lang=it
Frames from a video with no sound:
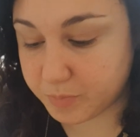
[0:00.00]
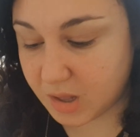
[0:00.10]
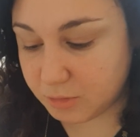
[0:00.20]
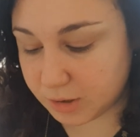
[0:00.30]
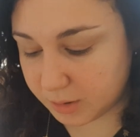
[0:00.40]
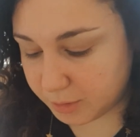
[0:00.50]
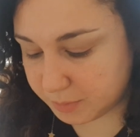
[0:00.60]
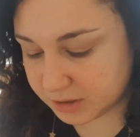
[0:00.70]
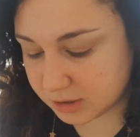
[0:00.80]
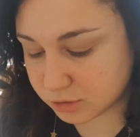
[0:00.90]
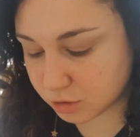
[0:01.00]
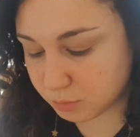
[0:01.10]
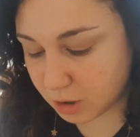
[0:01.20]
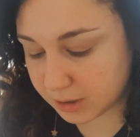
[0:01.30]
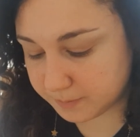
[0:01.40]
Allora, le polpettine
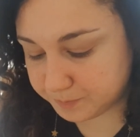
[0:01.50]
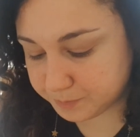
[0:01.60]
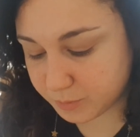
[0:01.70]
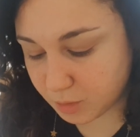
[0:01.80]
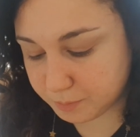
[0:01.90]
sono buone,